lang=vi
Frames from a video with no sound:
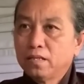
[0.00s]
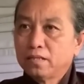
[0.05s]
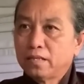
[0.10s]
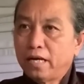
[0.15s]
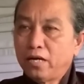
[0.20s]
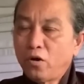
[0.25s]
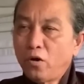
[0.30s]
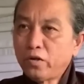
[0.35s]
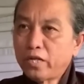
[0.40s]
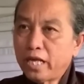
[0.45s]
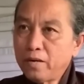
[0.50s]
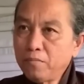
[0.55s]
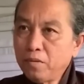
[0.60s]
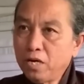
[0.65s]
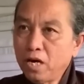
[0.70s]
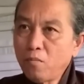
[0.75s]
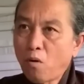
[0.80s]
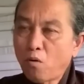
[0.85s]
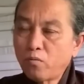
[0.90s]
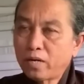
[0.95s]
thì nói chuyện
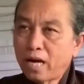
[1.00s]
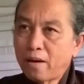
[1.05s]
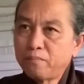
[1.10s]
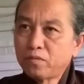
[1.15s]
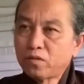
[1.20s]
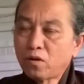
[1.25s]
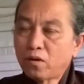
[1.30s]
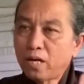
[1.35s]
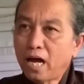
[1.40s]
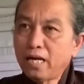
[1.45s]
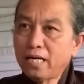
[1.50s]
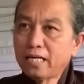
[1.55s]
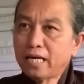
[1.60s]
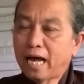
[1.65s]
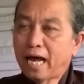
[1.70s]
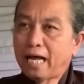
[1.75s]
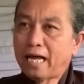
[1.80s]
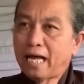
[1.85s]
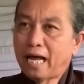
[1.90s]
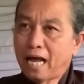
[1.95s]
bữa mùng năm cho đến
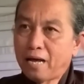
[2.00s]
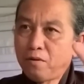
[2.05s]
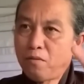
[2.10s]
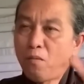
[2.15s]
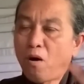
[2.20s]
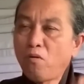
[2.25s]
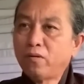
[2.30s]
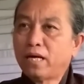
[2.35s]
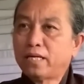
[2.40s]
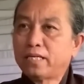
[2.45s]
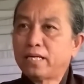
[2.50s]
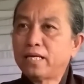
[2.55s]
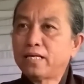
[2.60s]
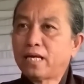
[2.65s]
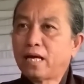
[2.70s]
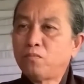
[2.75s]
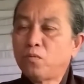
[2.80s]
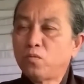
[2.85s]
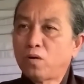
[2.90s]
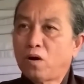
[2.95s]
ngày 24 là chiến
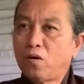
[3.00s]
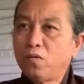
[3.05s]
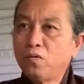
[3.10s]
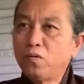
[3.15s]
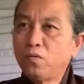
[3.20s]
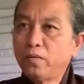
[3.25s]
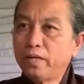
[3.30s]
tranh bùng nổ đó